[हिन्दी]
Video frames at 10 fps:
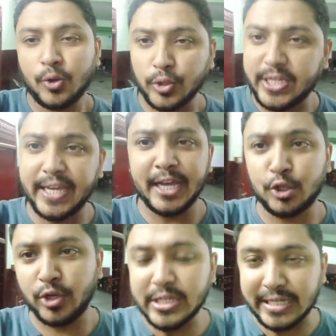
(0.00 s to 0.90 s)
कुछ ही
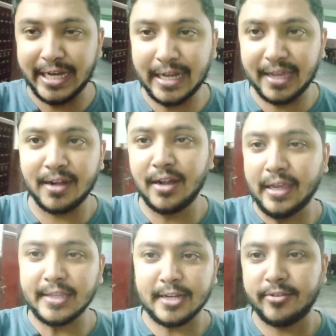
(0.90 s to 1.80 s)
एक दो स्टेट
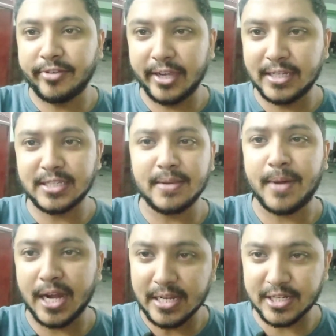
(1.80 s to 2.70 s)
केरल की तरफ है जैसे
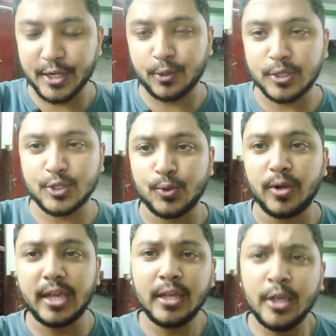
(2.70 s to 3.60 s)
महाराष्ट्र के कुछ
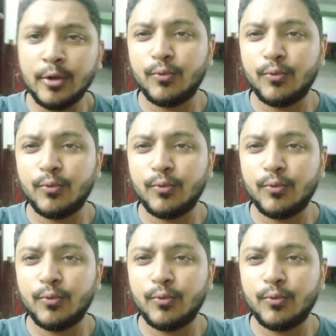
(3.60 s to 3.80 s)
स्कूल हैं